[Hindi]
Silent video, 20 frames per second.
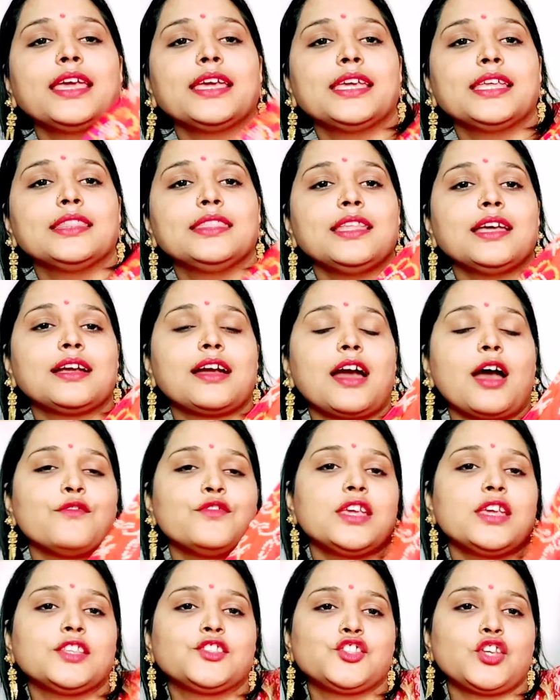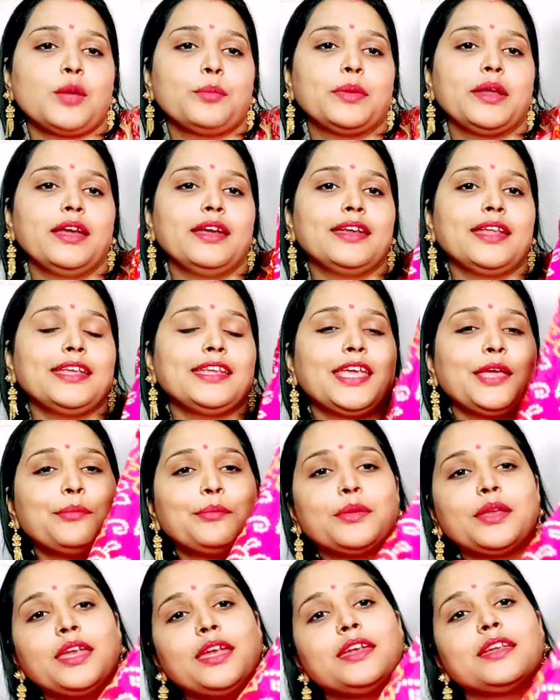हैं कितना काफ़ी अच्छा प्रिंट है ये
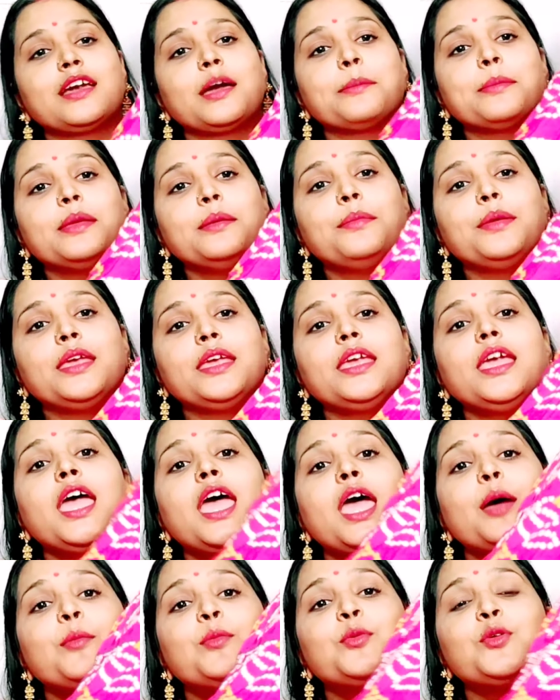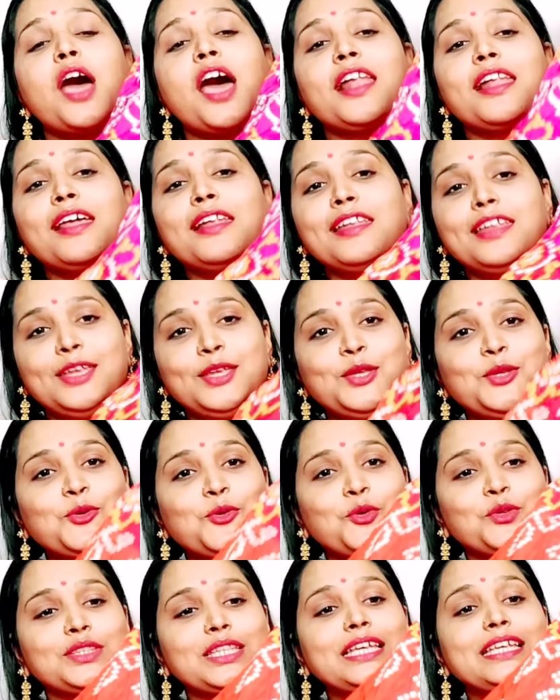प्रिंट कभी भी पुराना नहीं
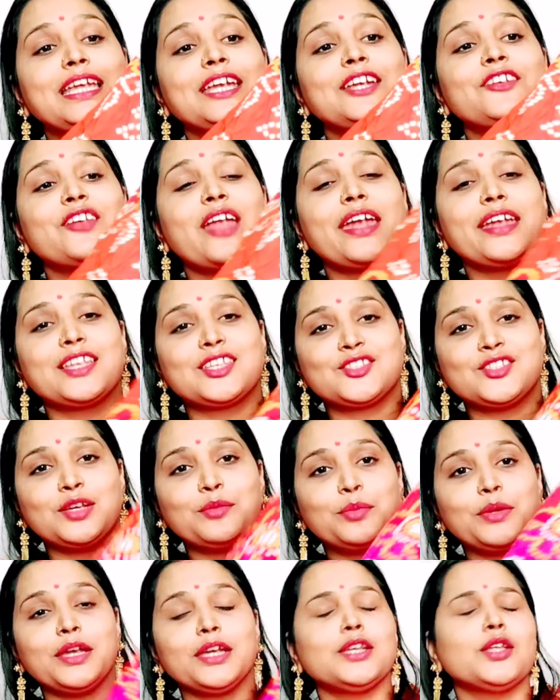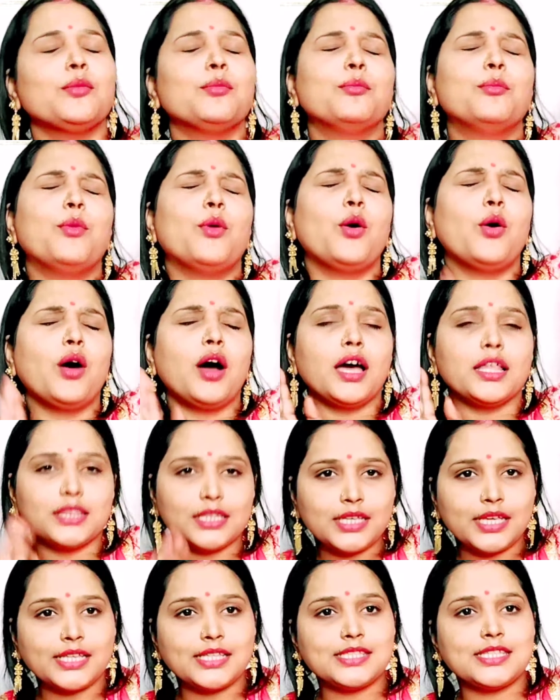होता ये ट्रेडिशनल प्रिंट है बहुत
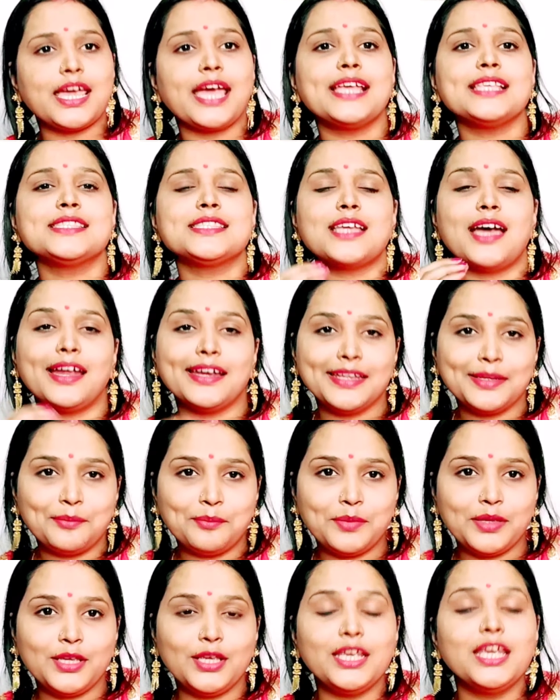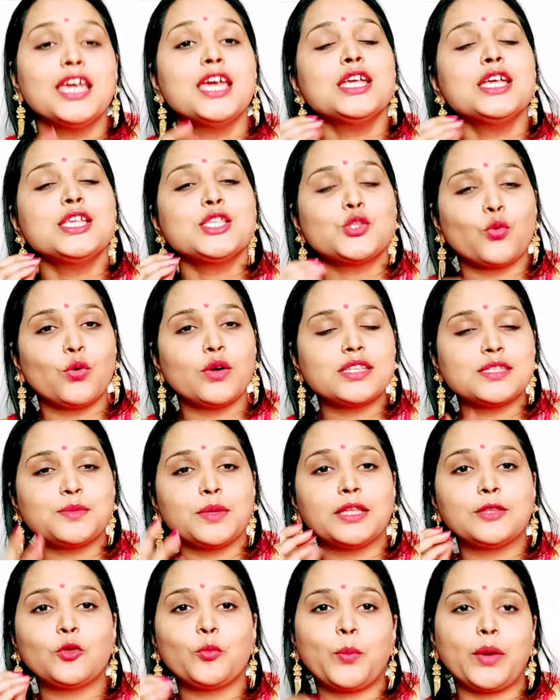ही अच्छा है साड़ी भी सूट्स
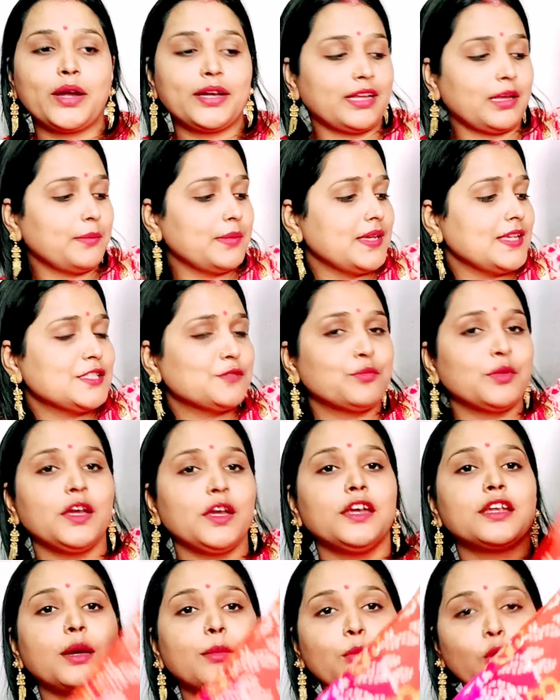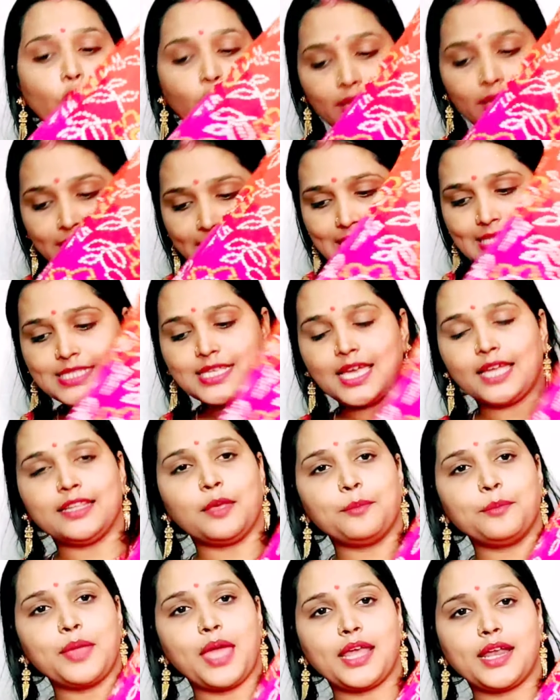भी दुपट्टा भी इस प्रिंट का बहुत ही ज़्यादा
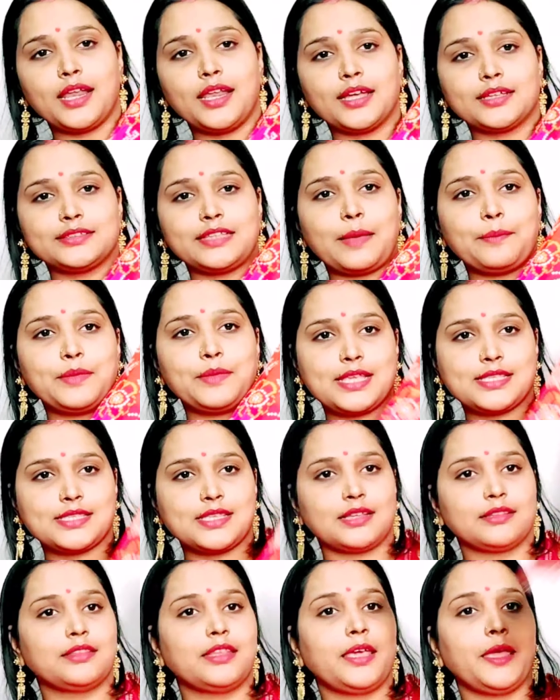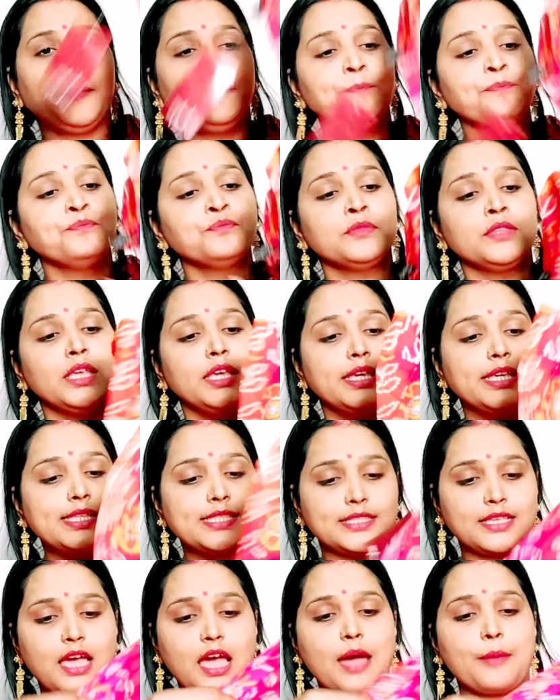प्यारा लगता है आप देख सकते हैं
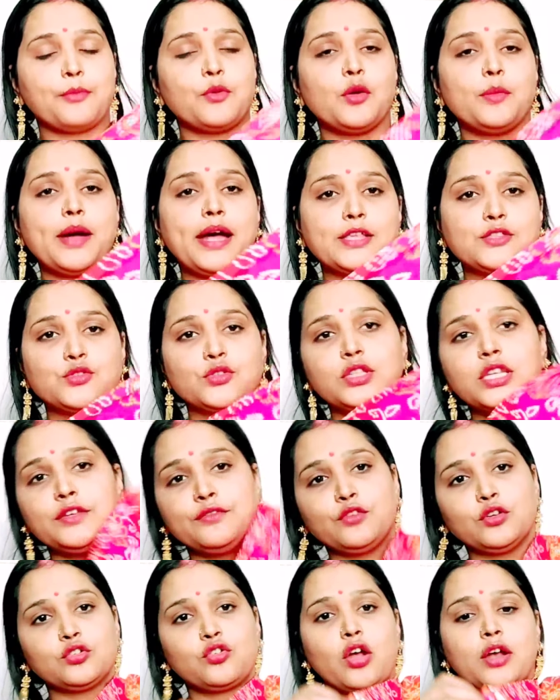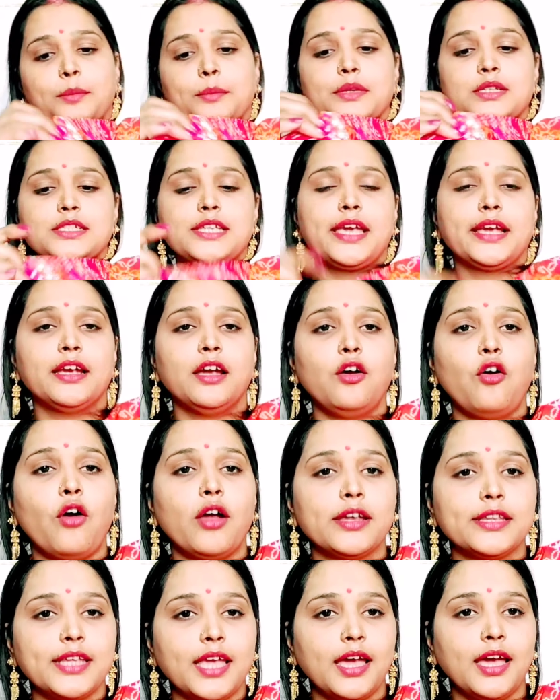इसका आपको बाजू थ्री फोर कॉटन मिल जाएगा
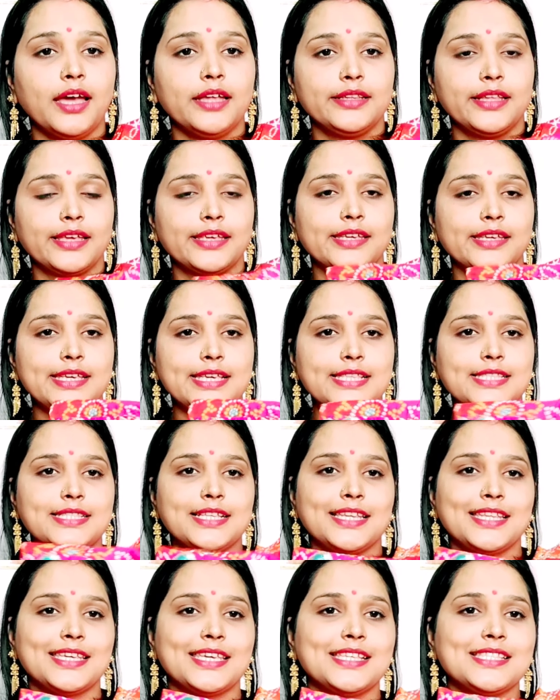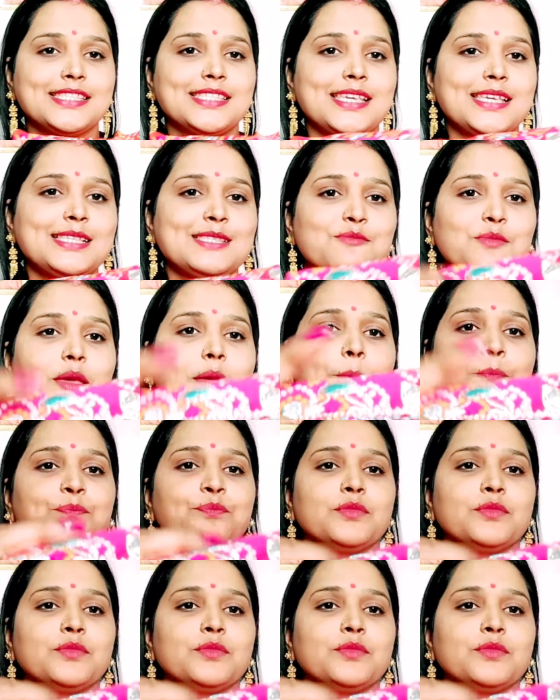और यहाँ देखिए इस तरीके से इसमें